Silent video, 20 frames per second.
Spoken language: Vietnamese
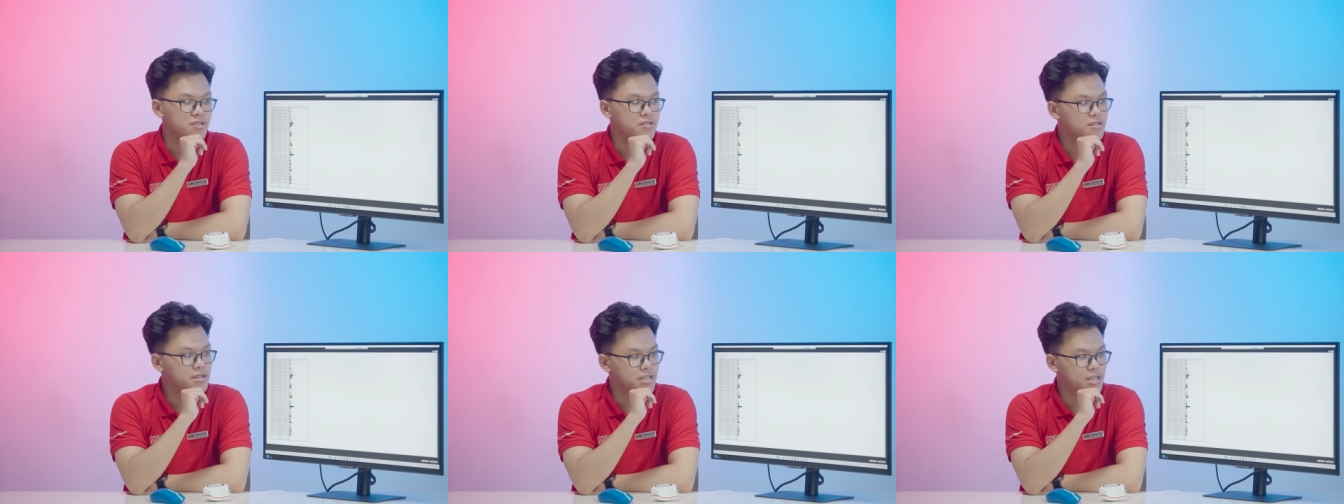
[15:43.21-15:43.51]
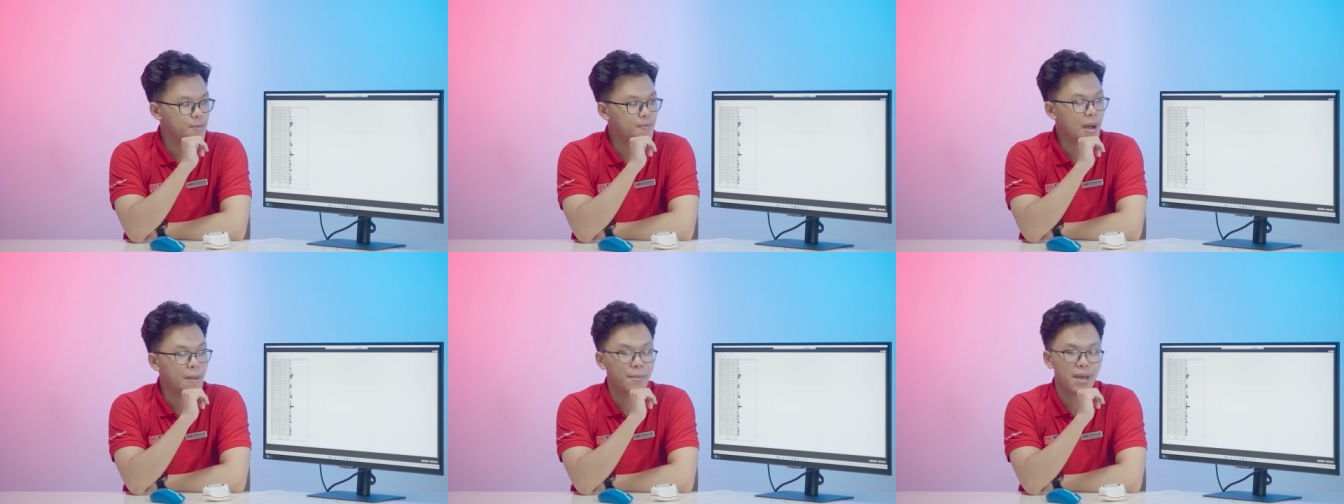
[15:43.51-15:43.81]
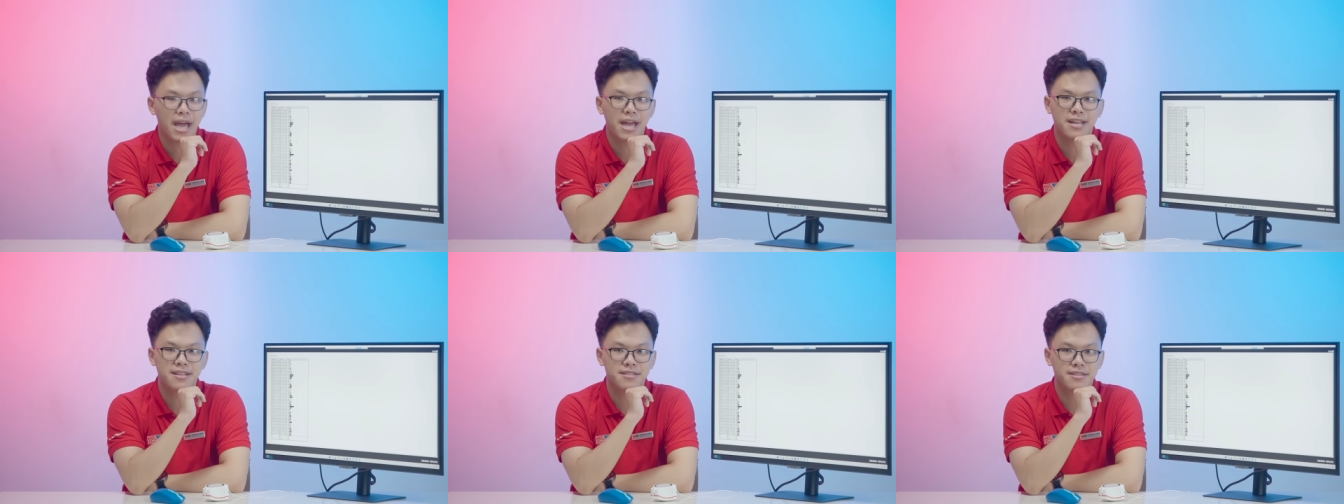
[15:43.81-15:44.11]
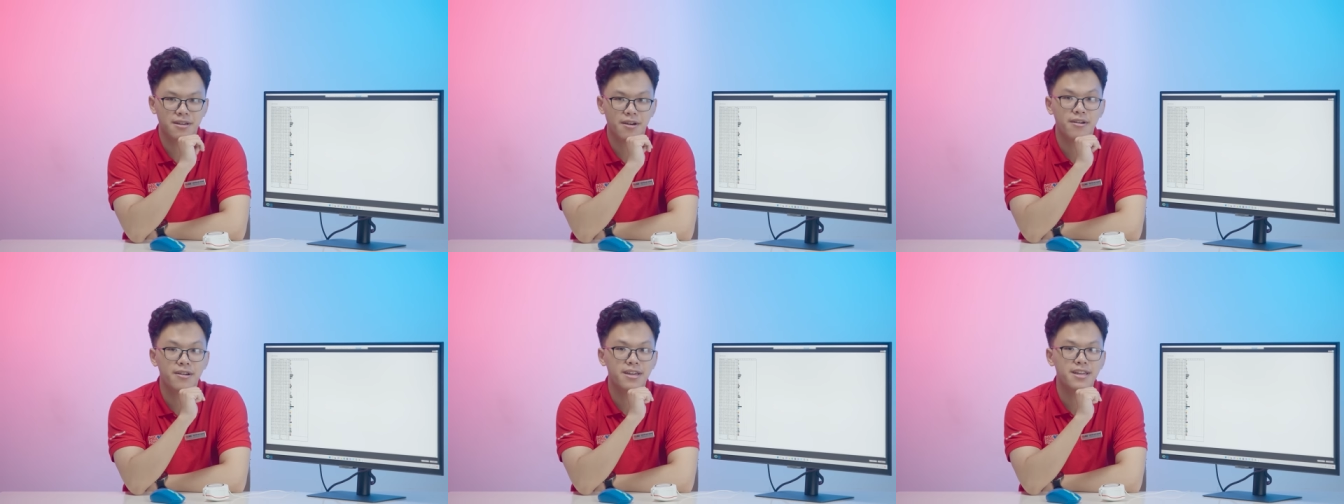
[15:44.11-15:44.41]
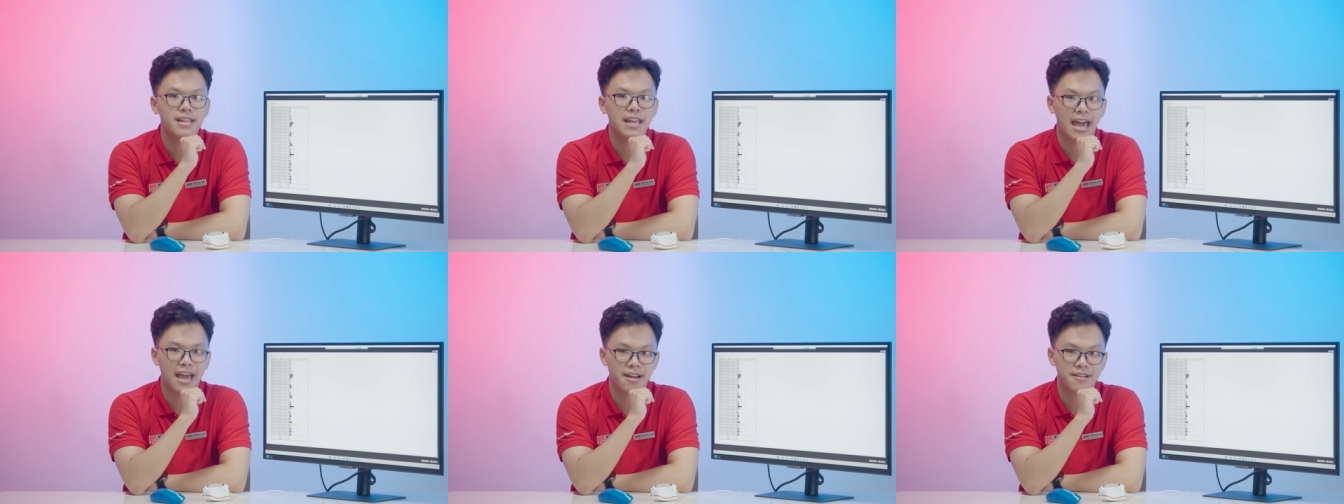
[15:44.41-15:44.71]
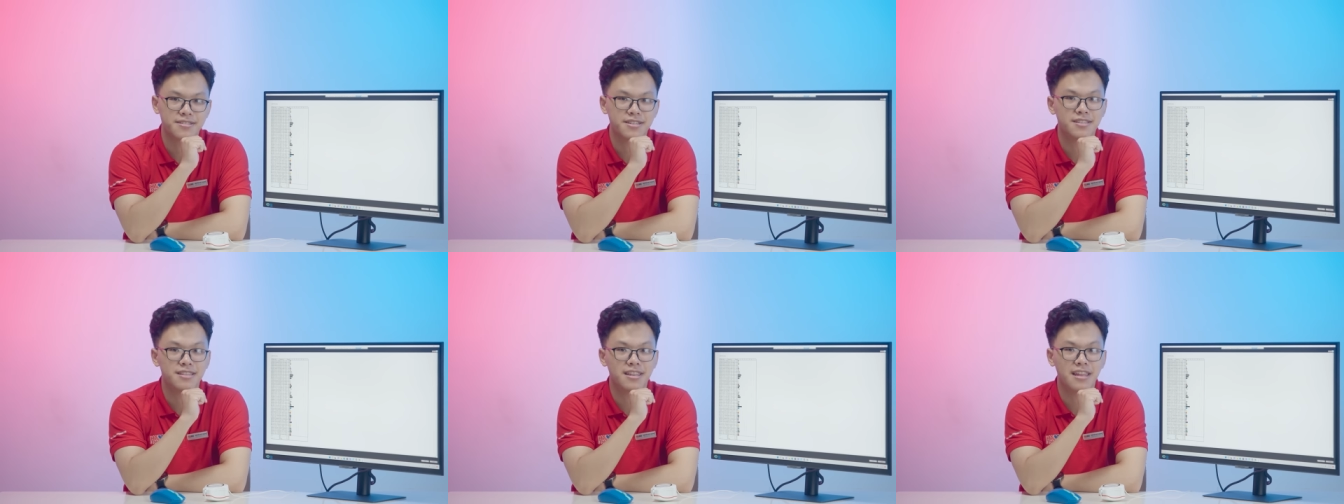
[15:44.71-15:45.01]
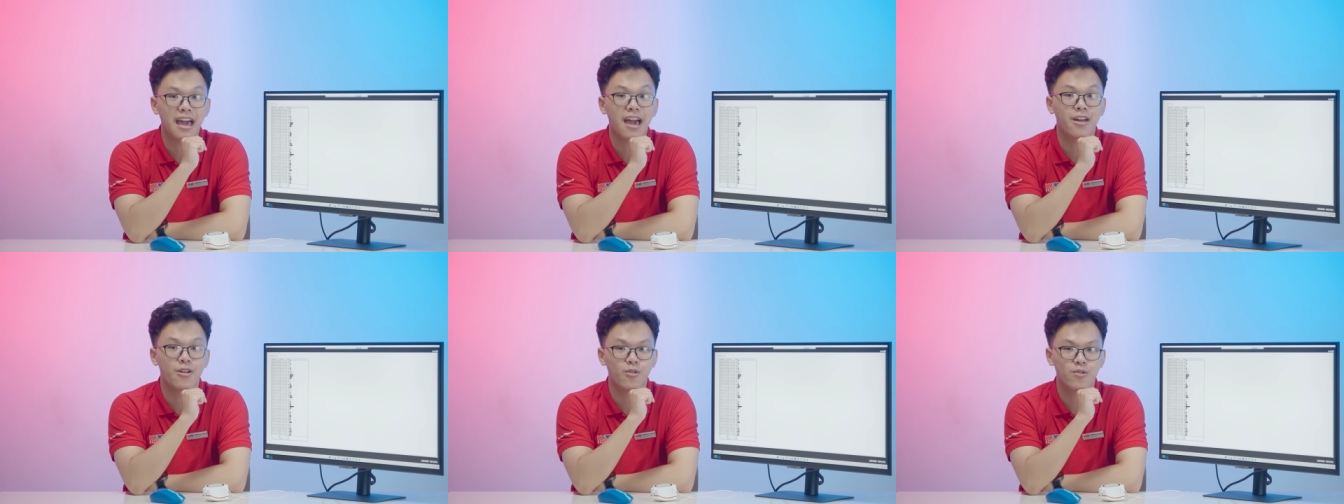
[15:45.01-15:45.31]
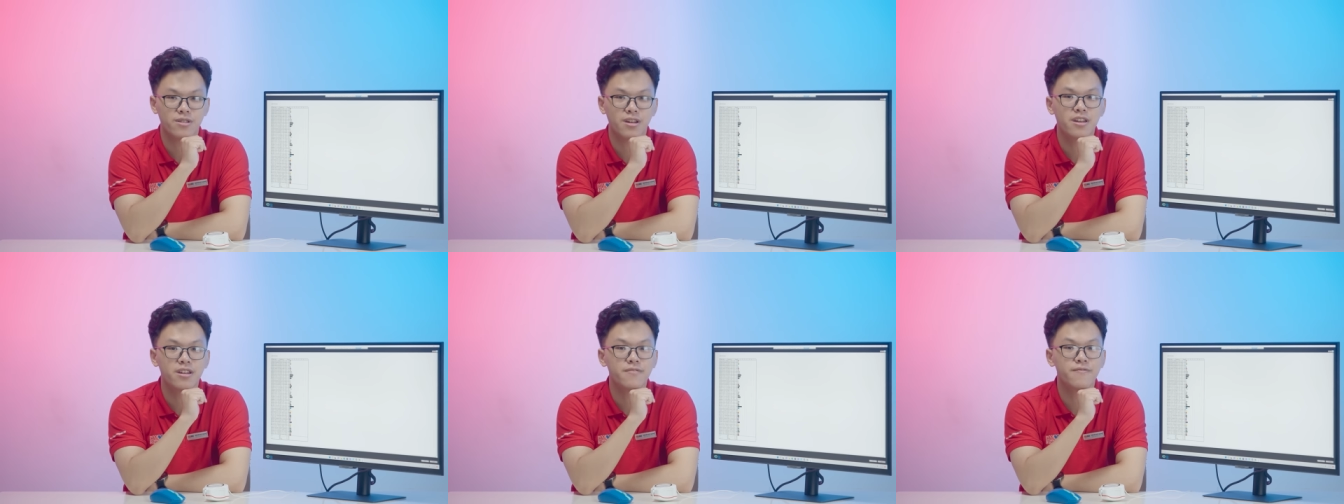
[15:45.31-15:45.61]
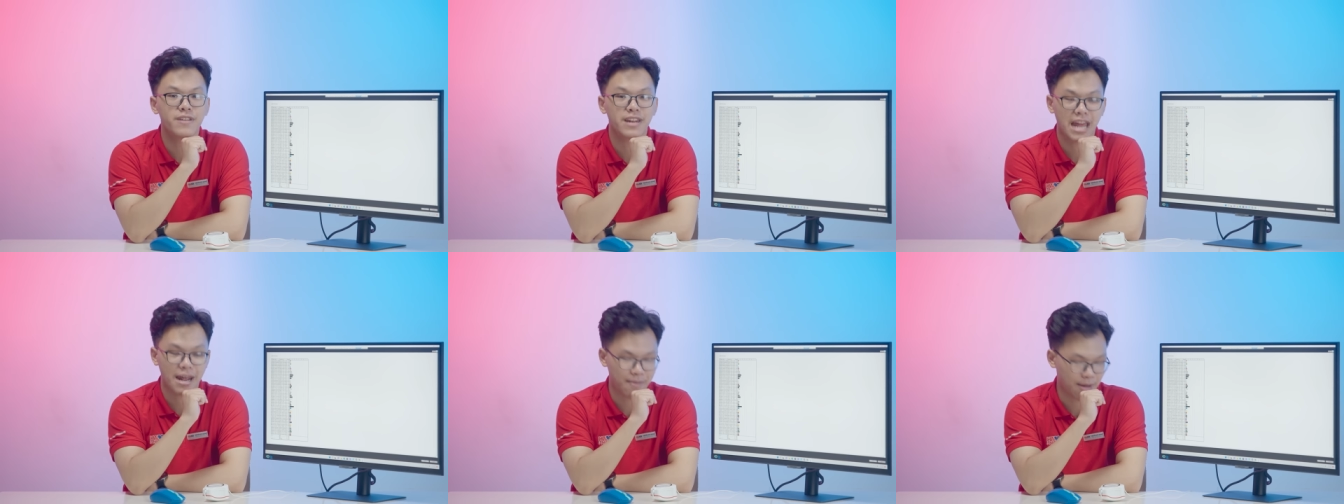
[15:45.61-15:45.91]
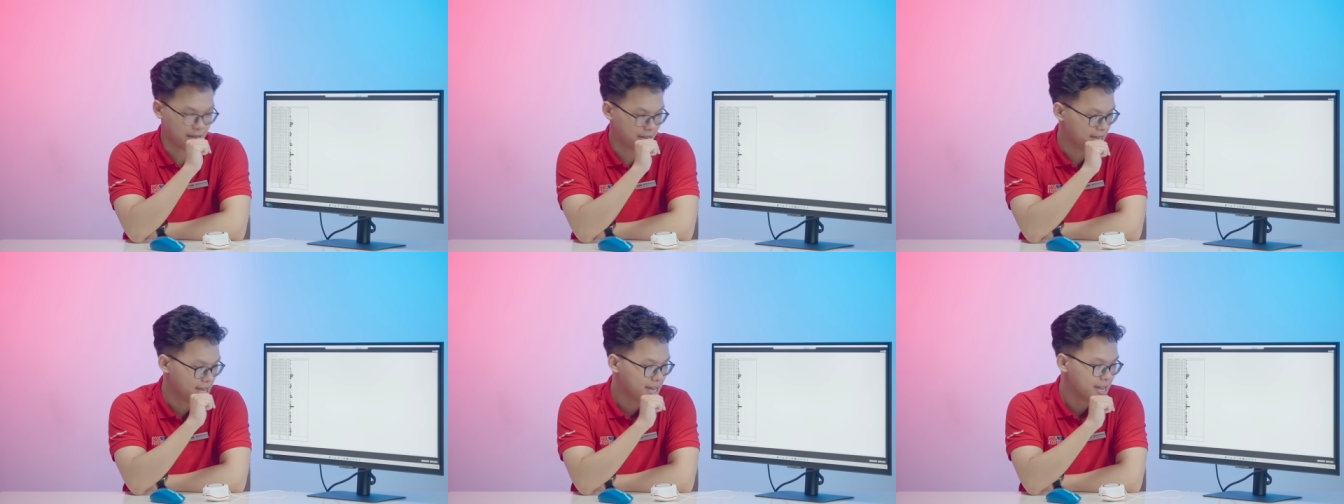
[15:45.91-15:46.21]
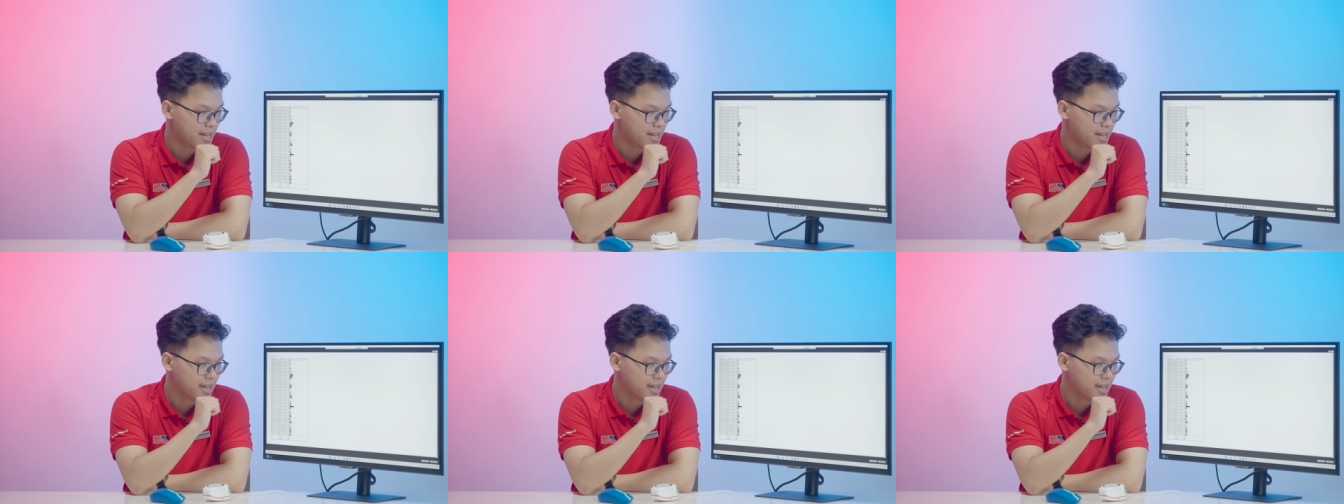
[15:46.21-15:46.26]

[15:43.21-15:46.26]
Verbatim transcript: chứ hình như ba mươi hai inch thì hơi ít hàng ở trên Hà Nội đất nước Việt Nam này.